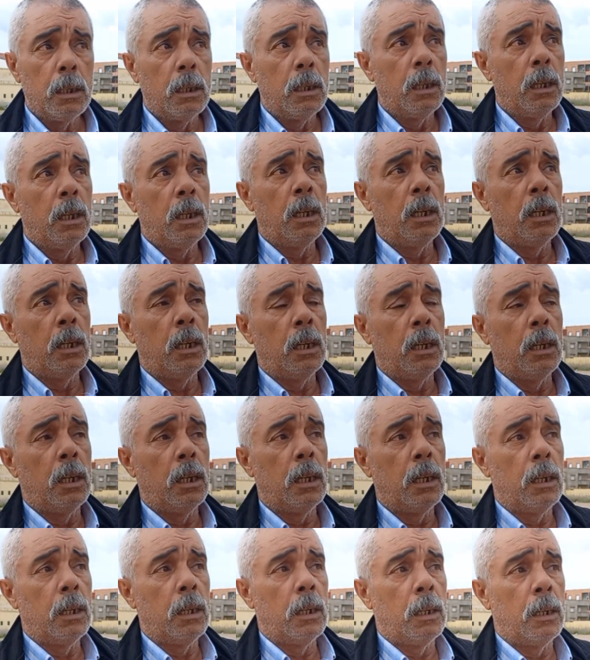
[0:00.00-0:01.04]

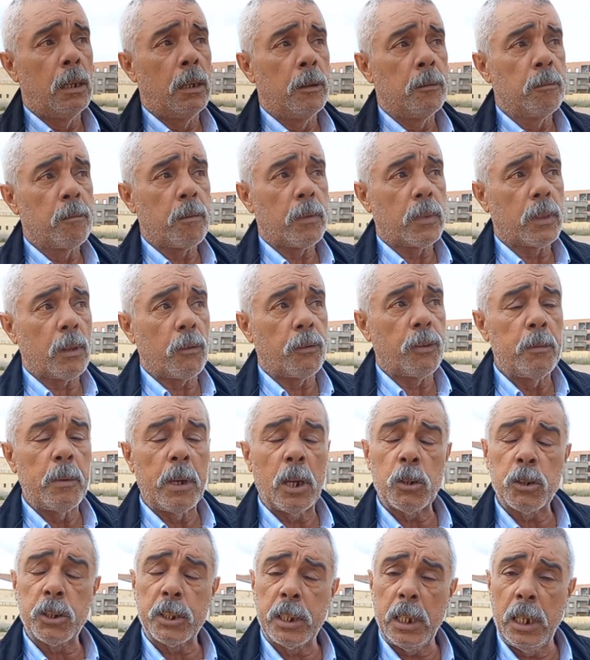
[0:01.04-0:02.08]
آه، فيما
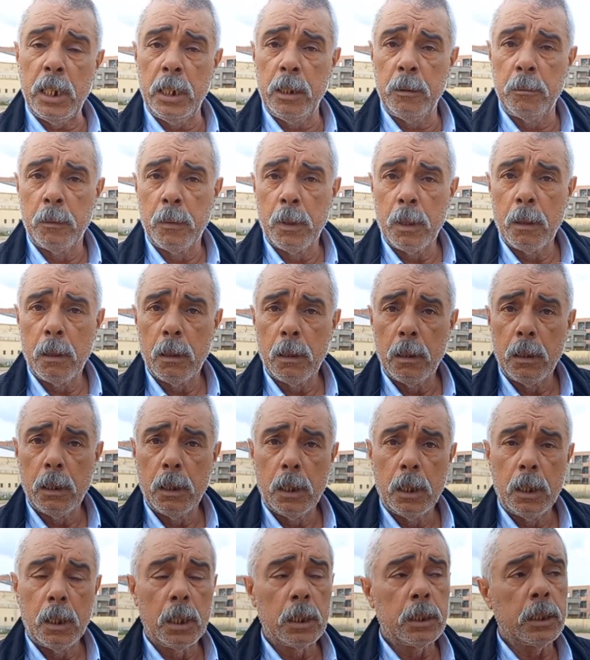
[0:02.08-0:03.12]
يخص التعليم
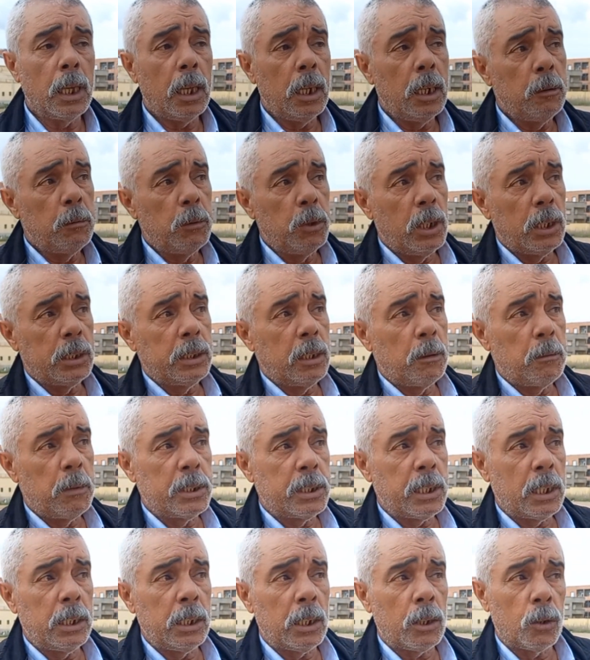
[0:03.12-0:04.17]
التعليم ولادنا
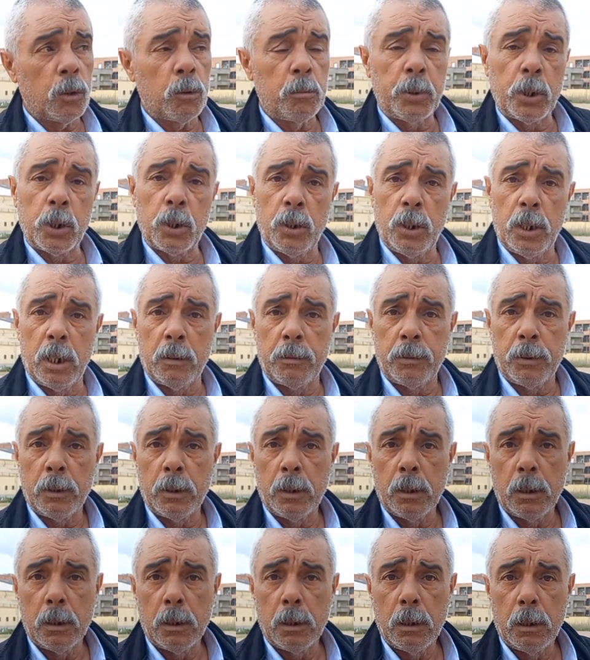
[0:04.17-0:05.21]
مازال يقروا بالرولاب
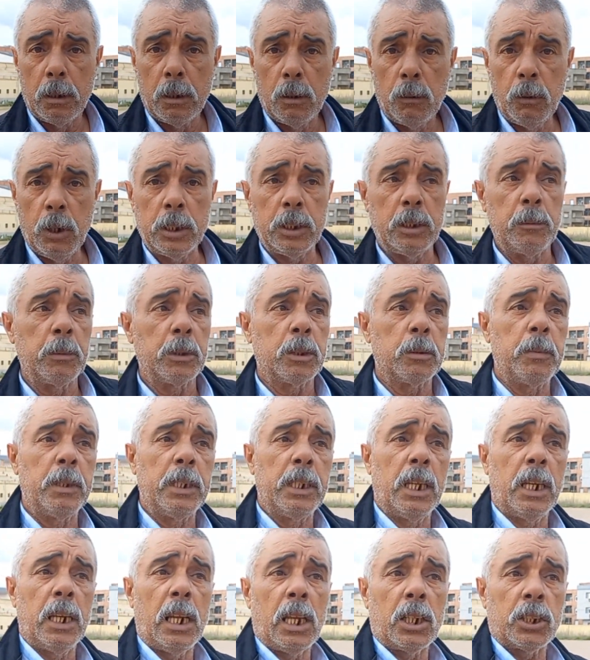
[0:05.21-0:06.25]
واحد من
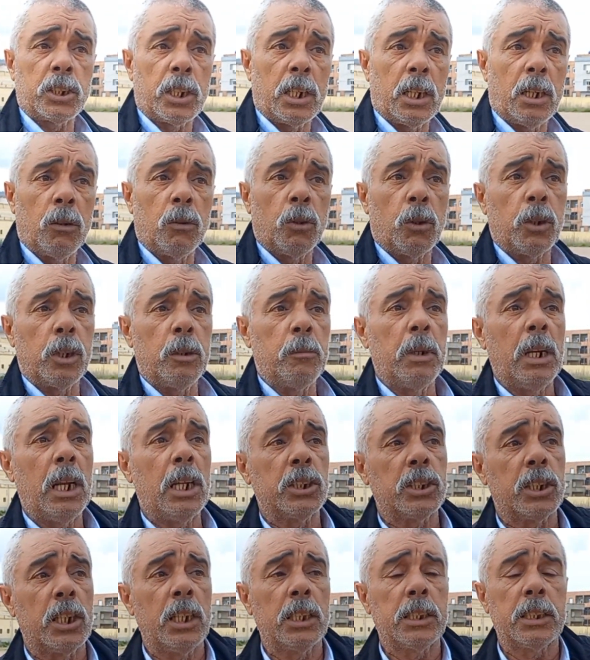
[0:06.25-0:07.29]
8 ل 10 والاخرين من
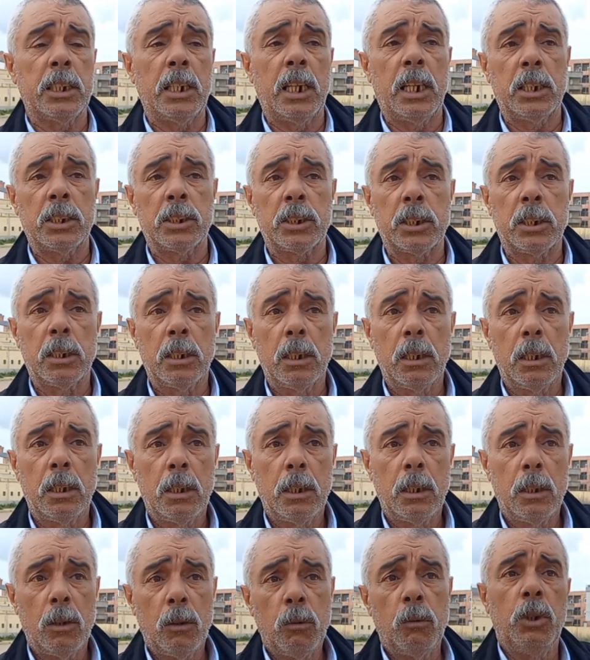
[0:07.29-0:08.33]
10 ل 12
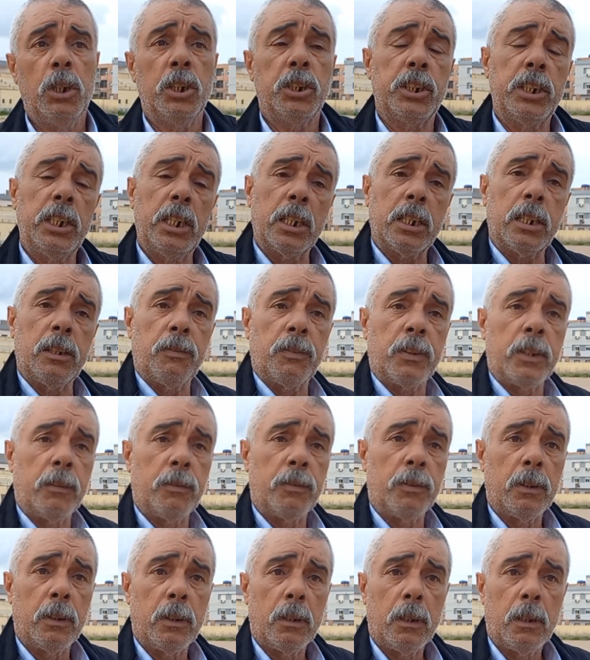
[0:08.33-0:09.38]
والحشيه كيف كيف
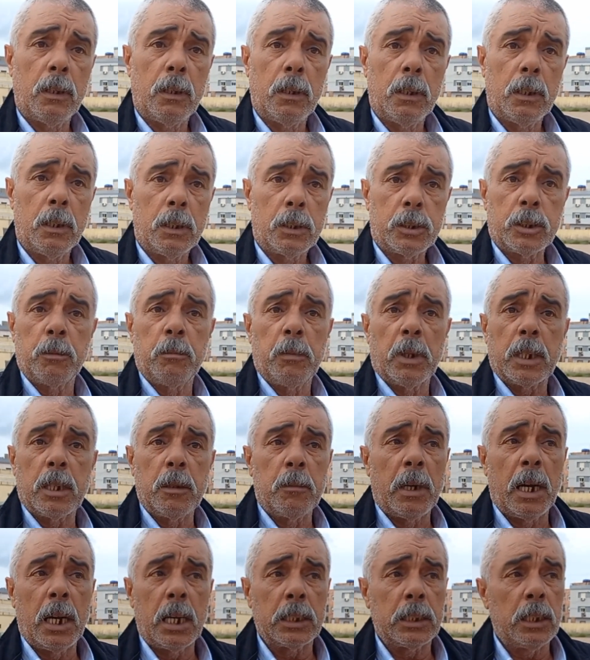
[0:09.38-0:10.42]
تسمى
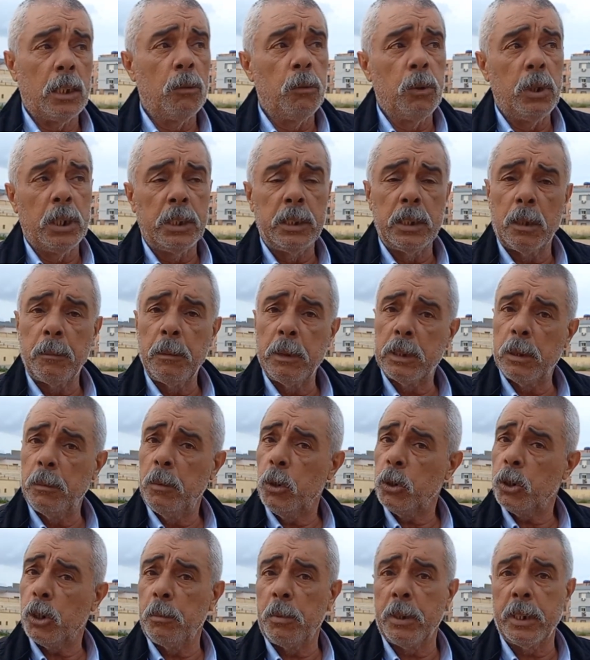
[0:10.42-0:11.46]
كيما هكذا ولادنا ما
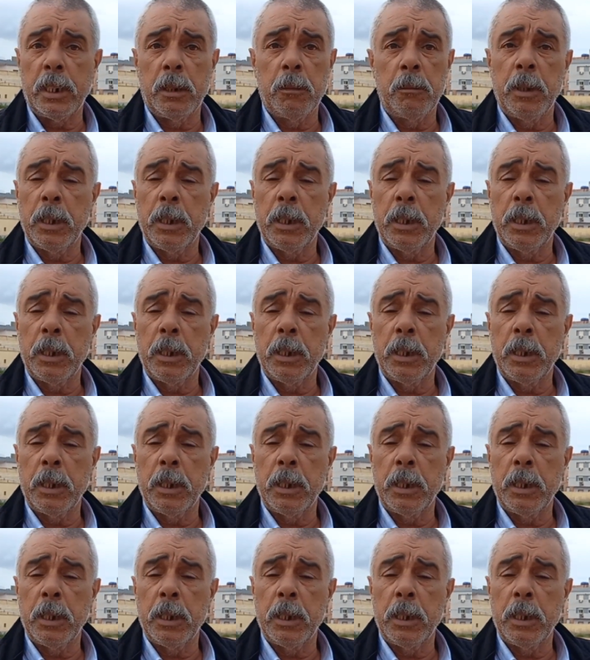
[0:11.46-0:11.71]
يتبعوش البرنامج